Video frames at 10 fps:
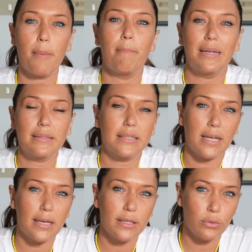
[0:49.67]

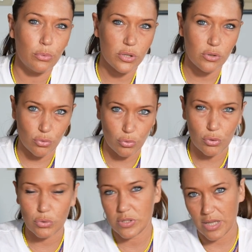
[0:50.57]
materiale in cui
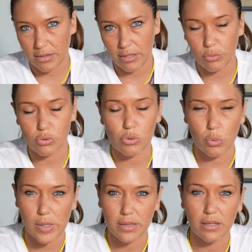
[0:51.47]
sono stati
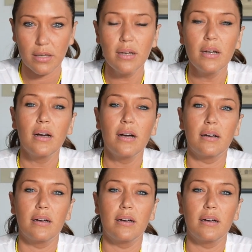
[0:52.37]
costruiti. Eh,